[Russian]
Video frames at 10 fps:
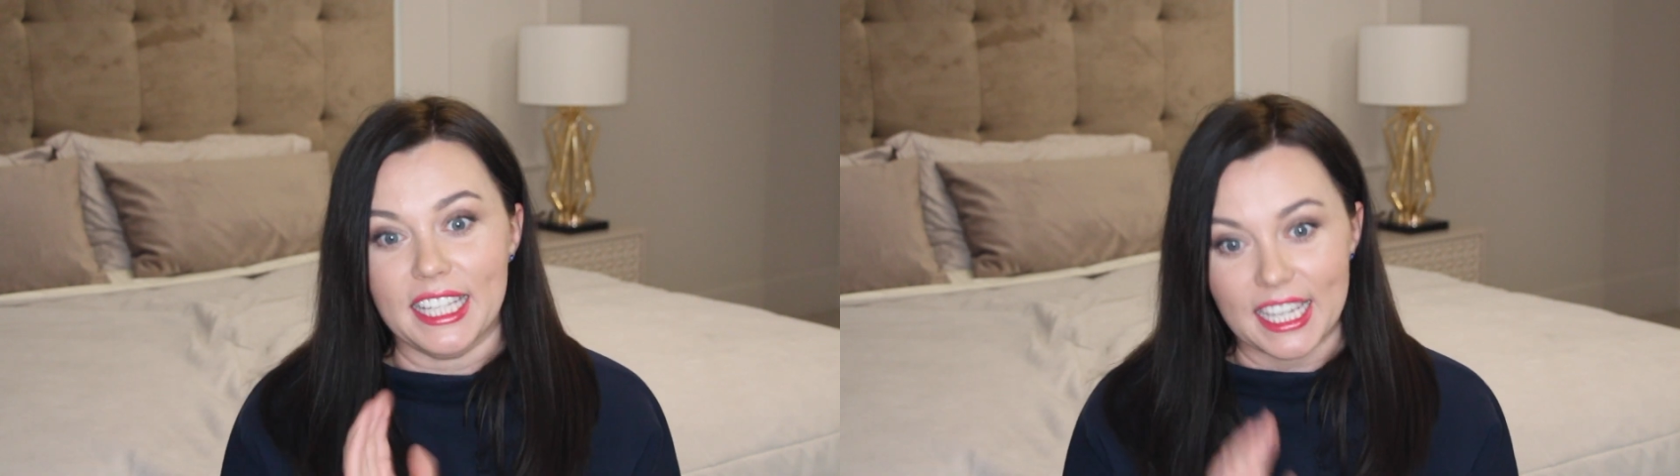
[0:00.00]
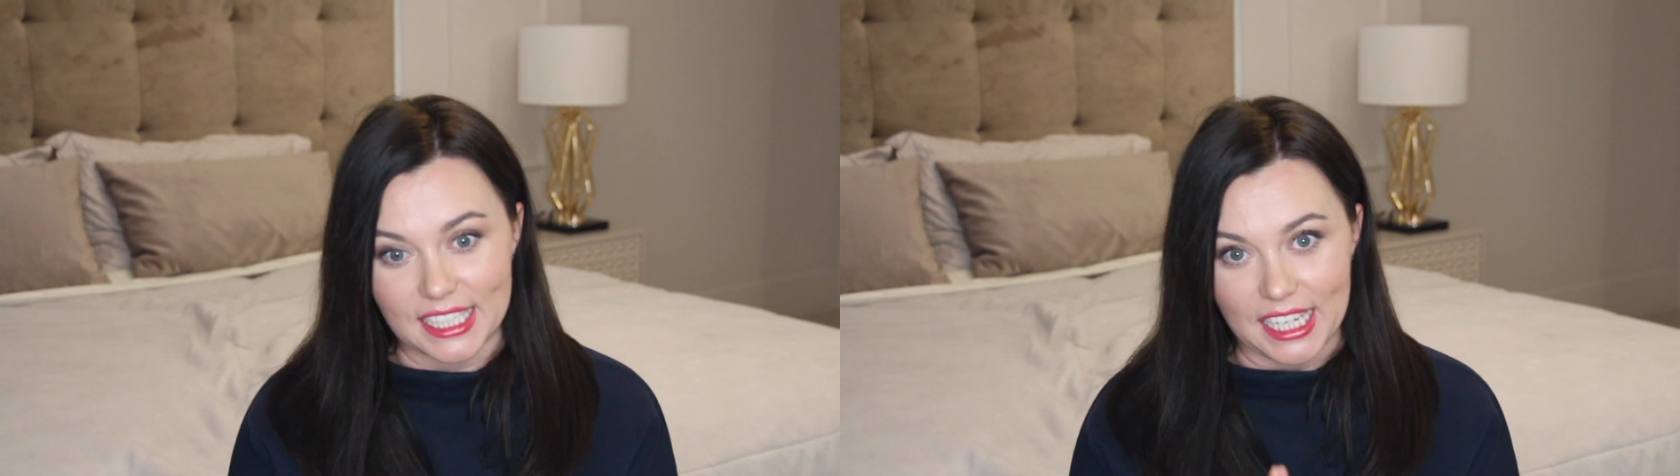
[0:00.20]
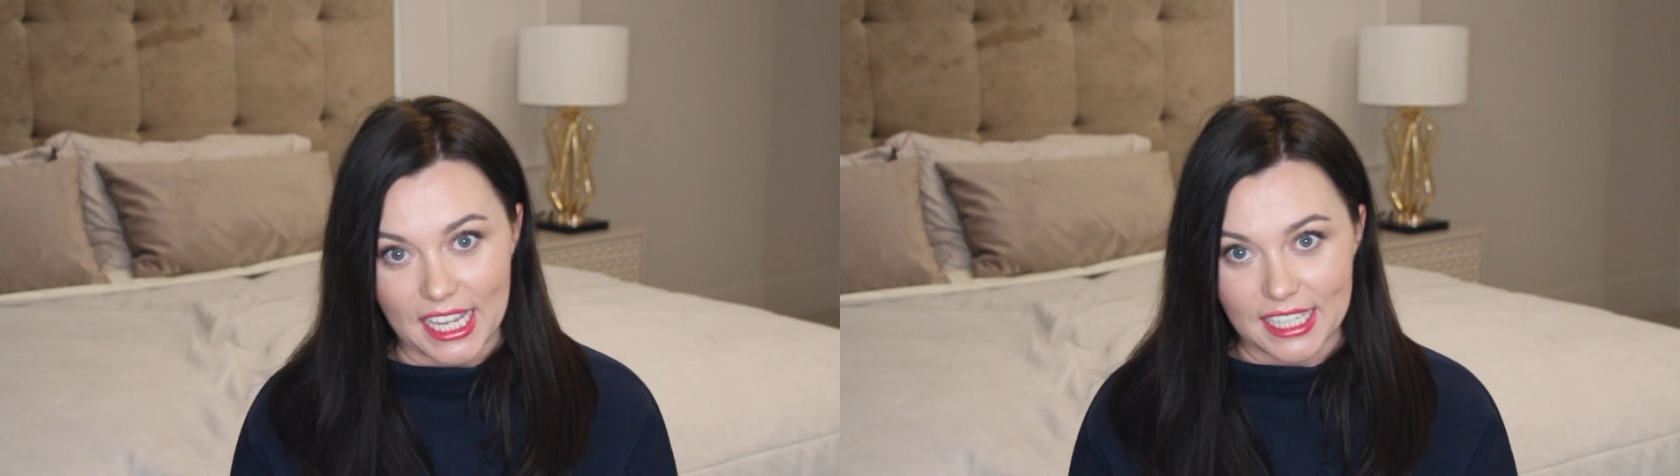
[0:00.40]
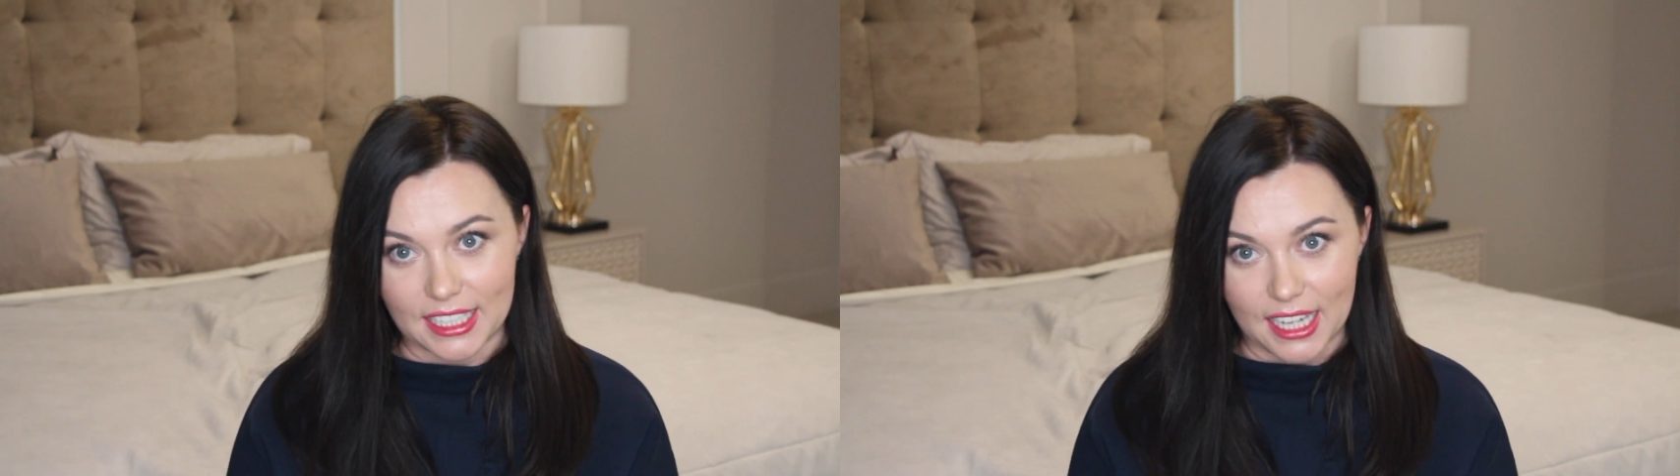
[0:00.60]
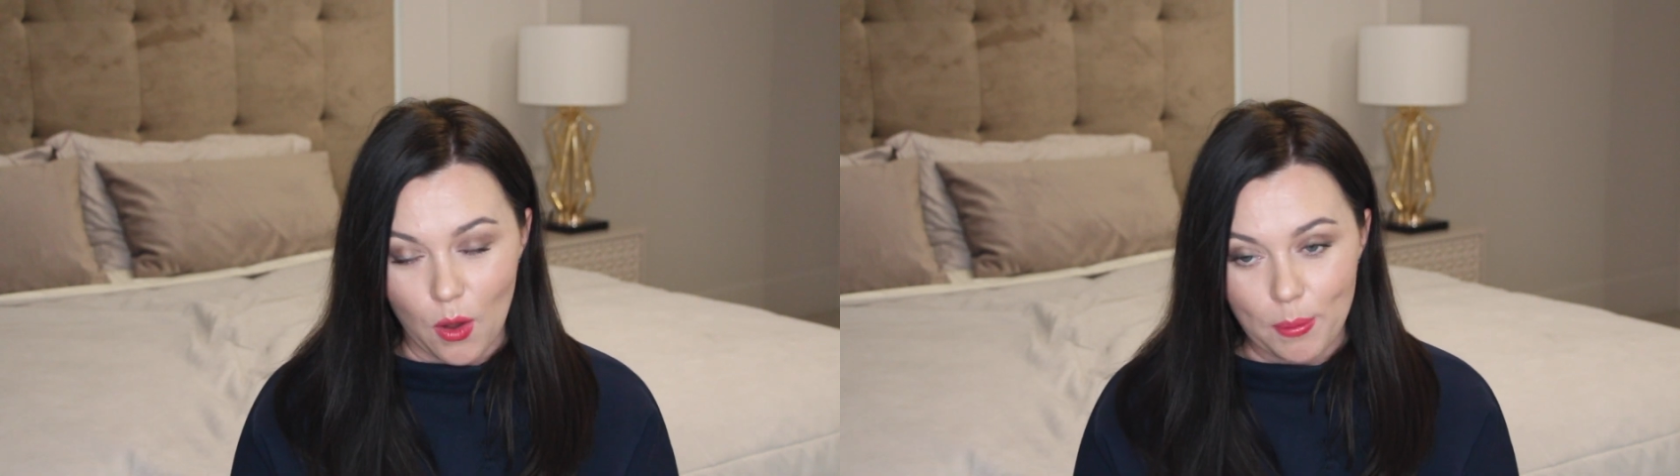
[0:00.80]
если есть
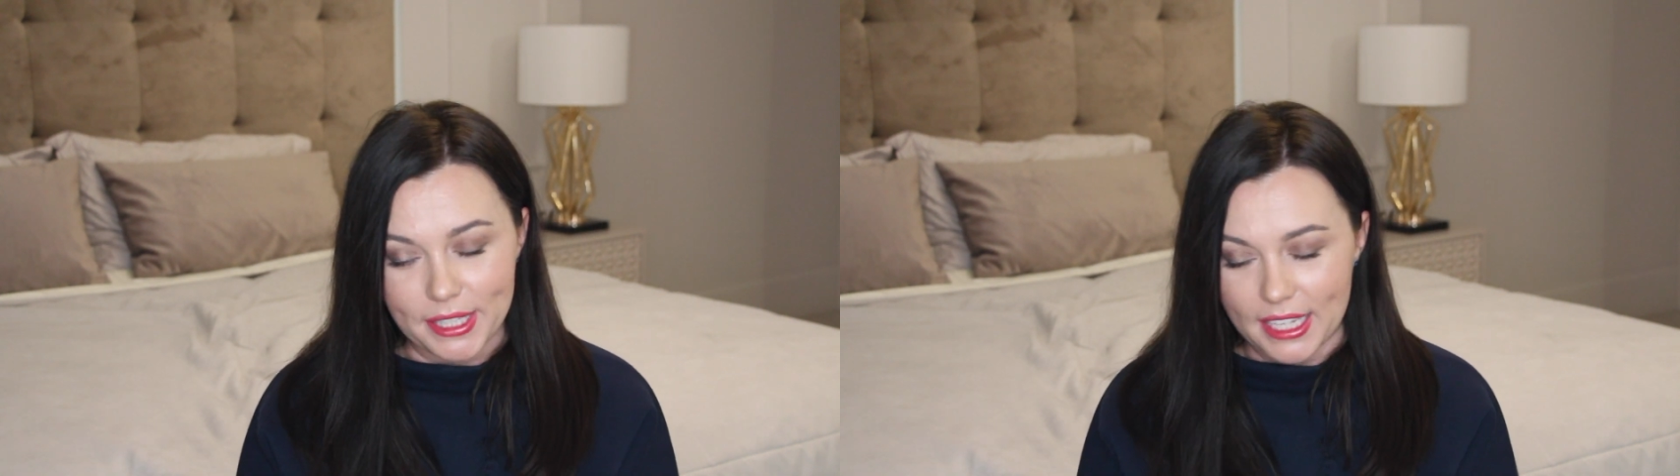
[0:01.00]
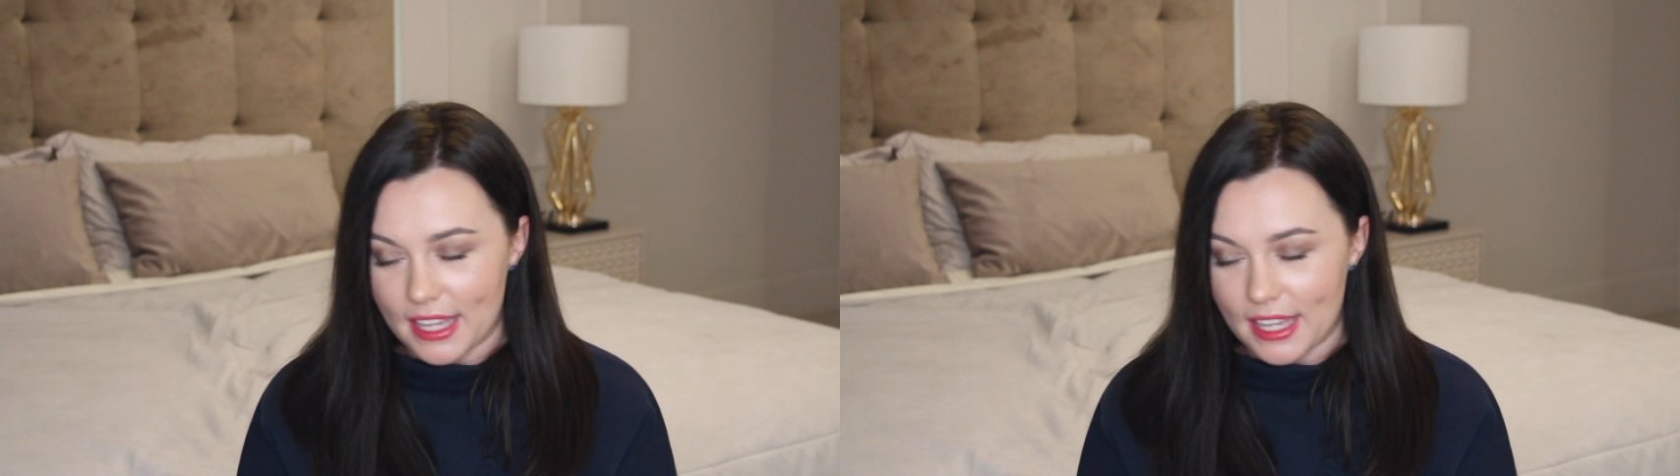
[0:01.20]
такая опция,